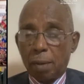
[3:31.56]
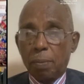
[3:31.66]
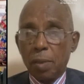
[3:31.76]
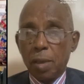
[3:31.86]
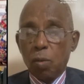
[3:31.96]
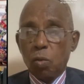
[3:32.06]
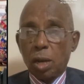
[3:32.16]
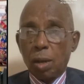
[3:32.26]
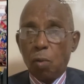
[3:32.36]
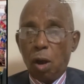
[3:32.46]
الحرب
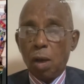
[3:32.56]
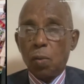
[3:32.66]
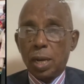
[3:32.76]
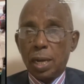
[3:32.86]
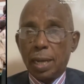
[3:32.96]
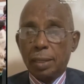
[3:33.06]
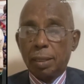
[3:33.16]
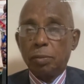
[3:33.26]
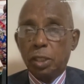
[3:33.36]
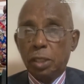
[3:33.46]
هناك محاوله
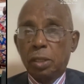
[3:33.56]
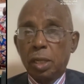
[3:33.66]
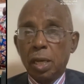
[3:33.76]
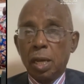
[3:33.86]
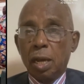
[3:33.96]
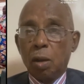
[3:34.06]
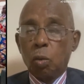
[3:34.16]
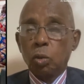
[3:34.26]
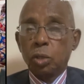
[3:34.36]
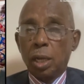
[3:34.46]
لتمجيد أه،
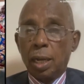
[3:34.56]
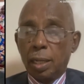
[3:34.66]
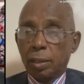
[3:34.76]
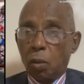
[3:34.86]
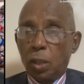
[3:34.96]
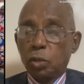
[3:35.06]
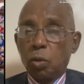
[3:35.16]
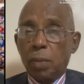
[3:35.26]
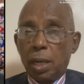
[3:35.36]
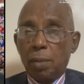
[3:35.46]
أه، استاذ عثمان
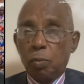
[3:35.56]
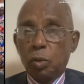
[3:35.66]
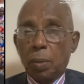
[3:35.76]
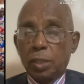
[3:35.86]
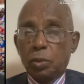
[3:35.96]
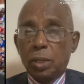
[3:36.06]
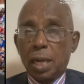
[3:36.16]
يعني حتى